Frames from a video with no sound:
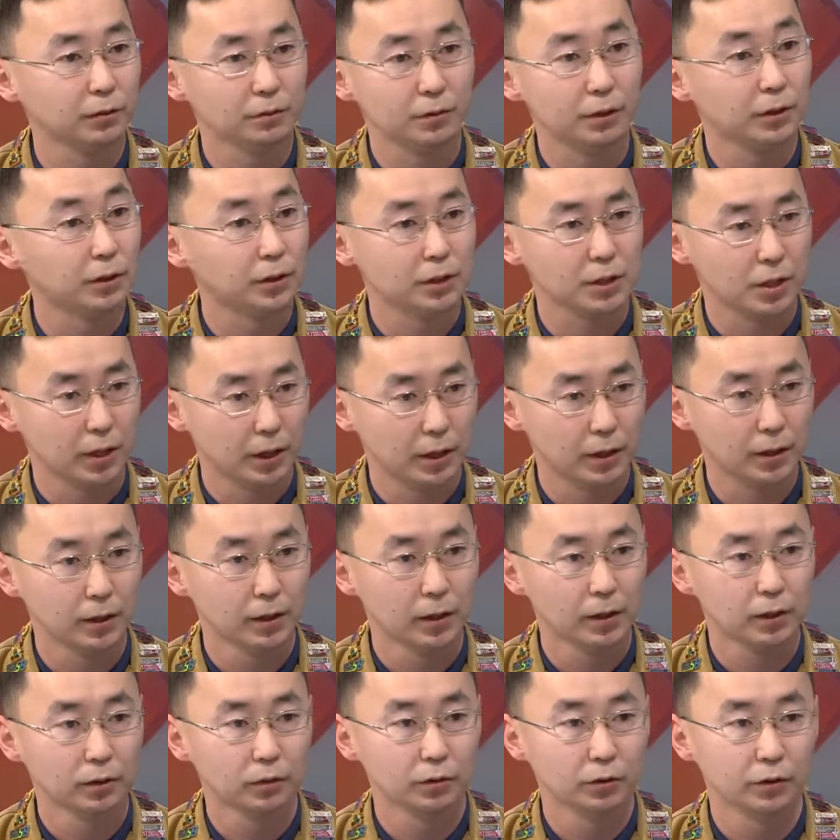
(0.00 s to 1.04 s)
не нашли.
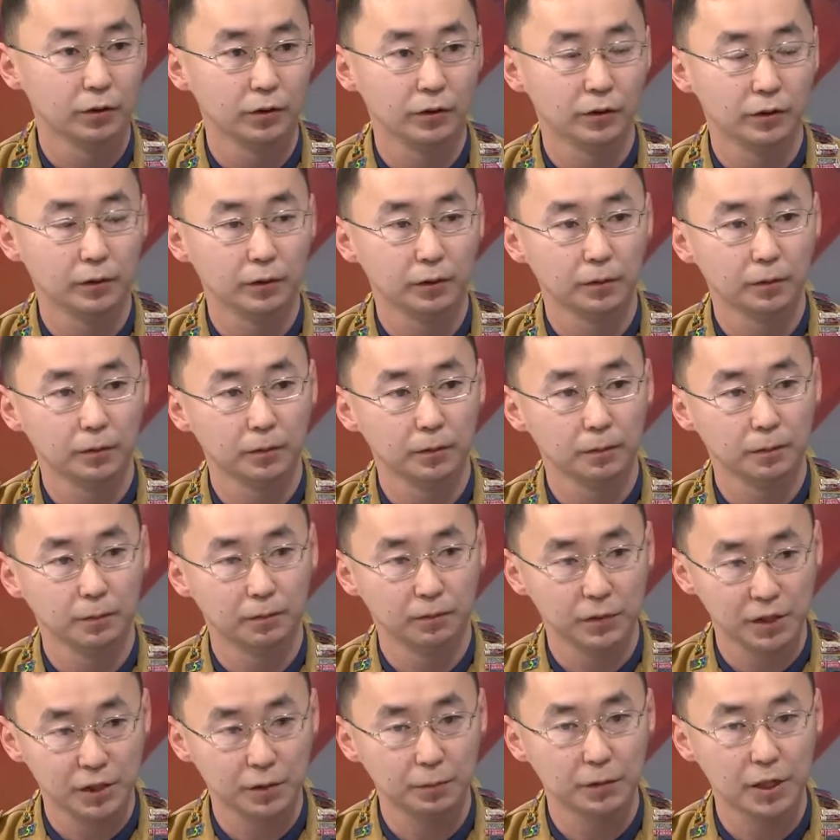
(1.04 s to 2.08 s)
То а... есть
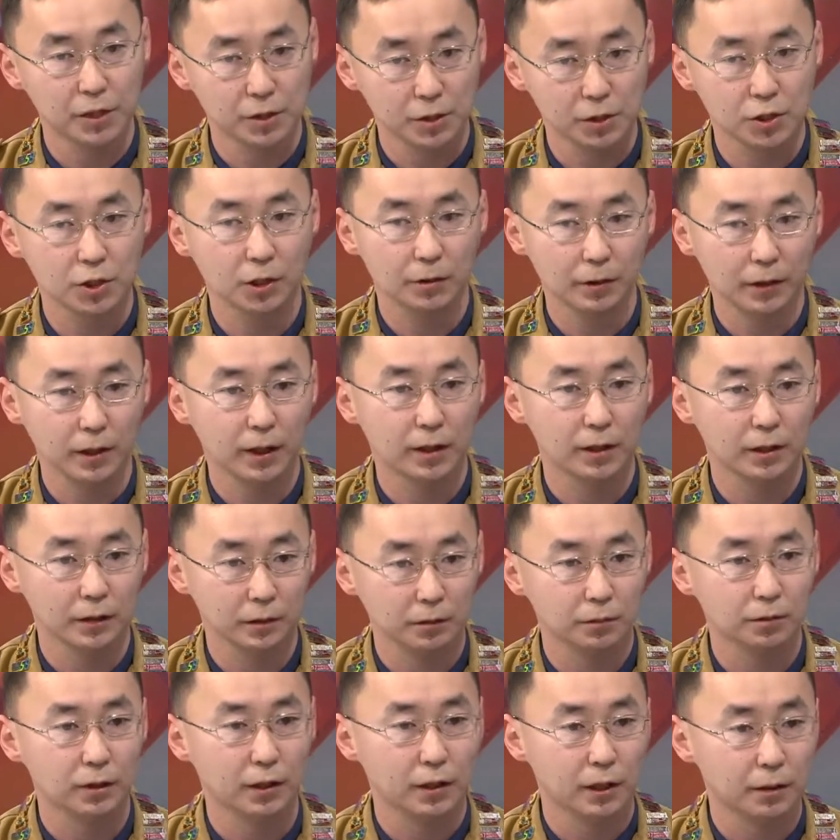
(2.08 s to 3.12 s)
18 человек,
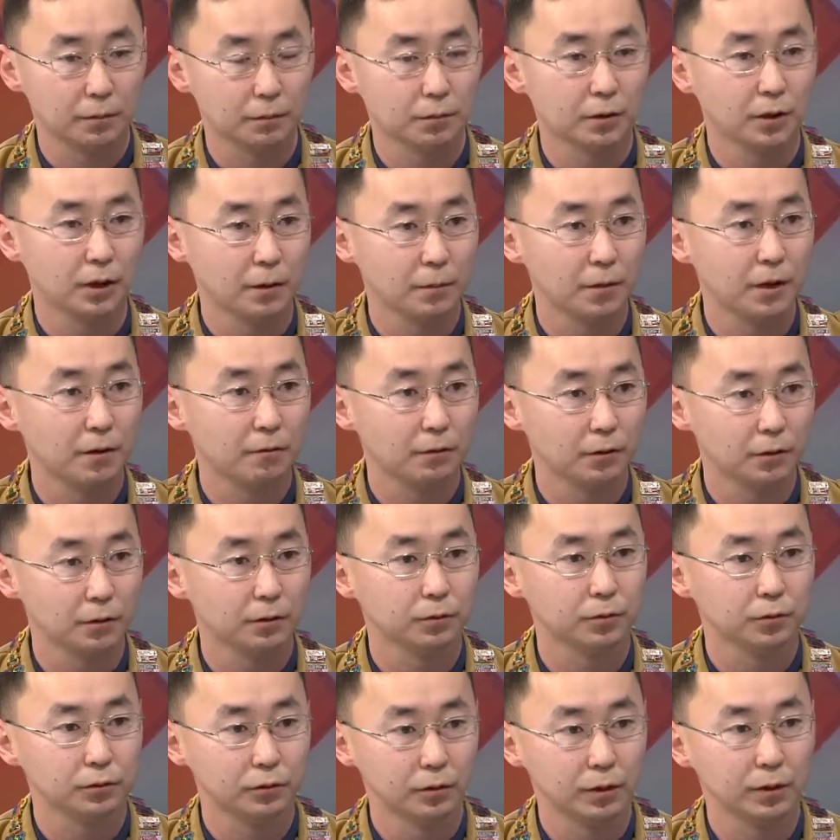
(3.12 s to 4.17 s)
они да, были объявлены,
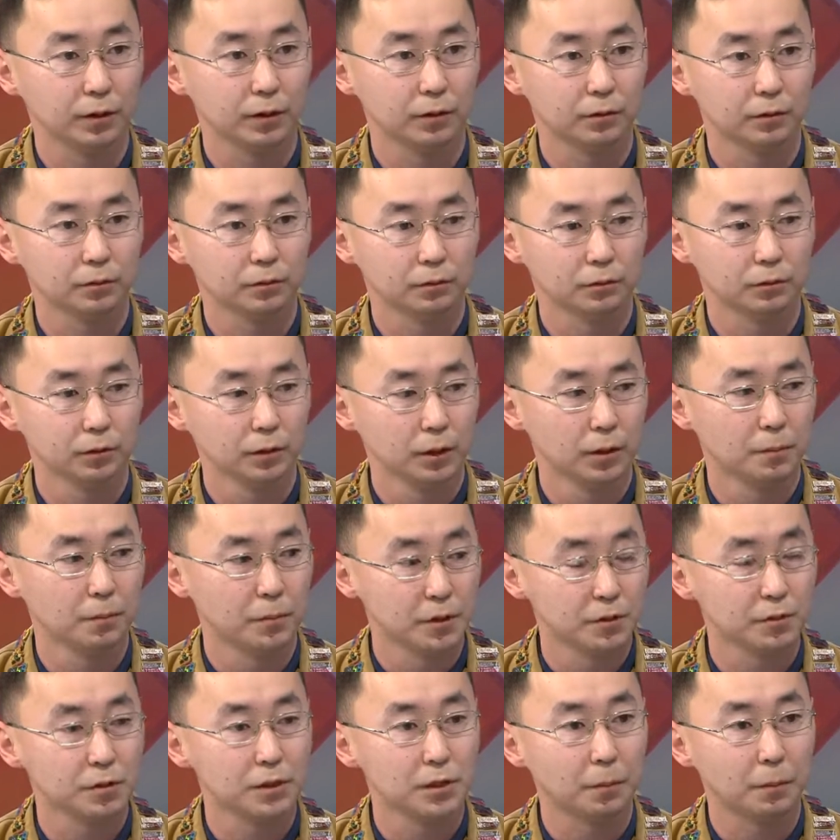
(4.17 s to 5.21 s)
то, что они ну,
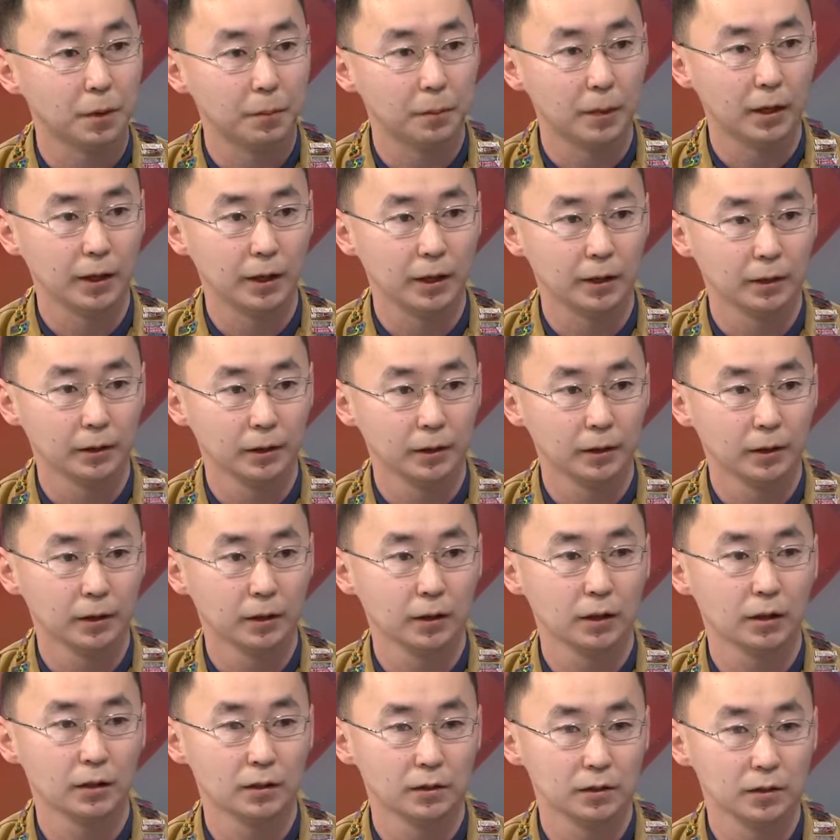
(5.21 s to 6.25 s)
без вести пропали
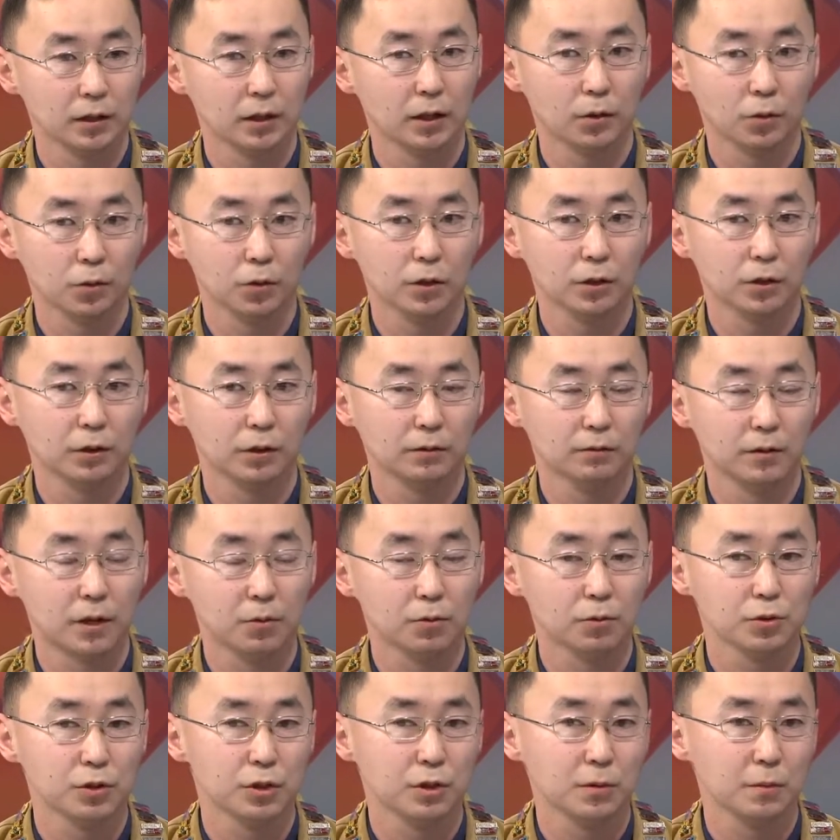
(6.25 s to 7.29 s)
mm. и захоронены в
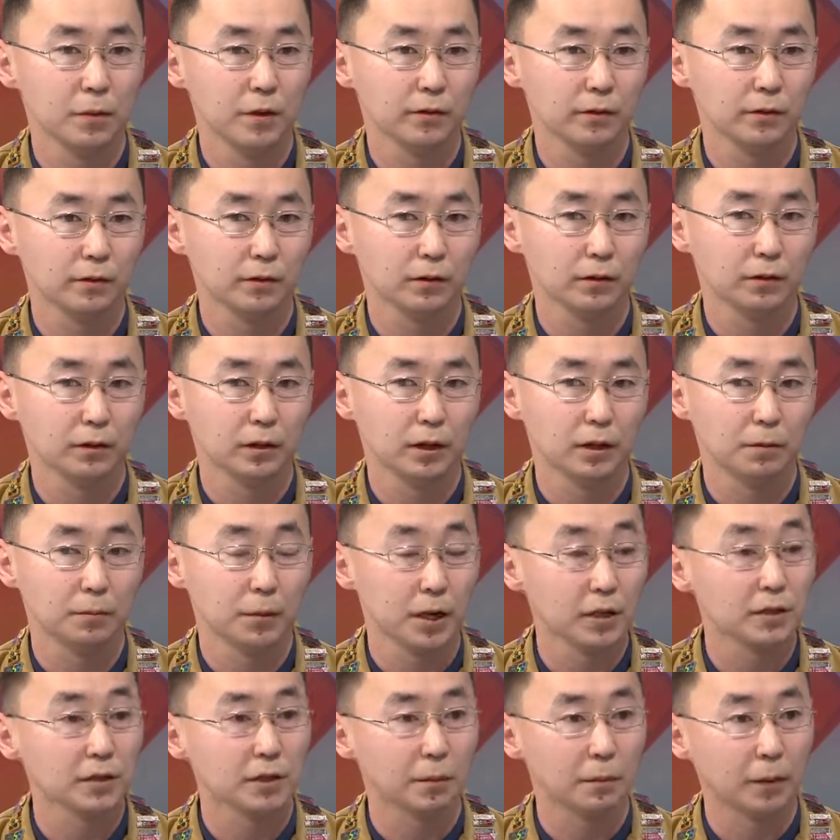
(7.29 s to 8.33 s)
августе месяце на
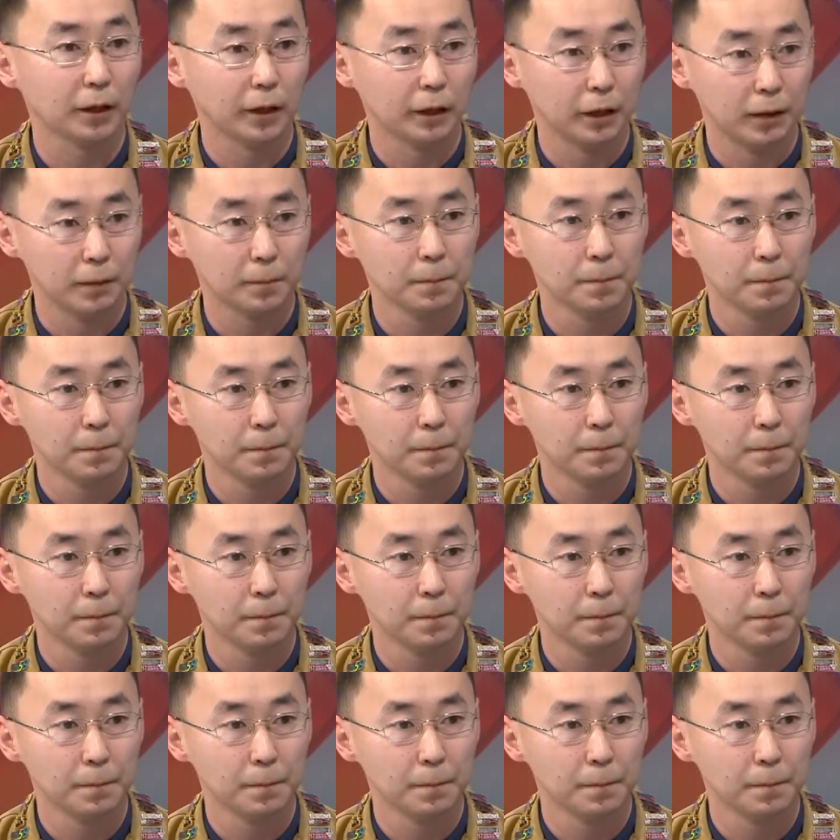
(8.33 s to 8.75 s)
братской могиле.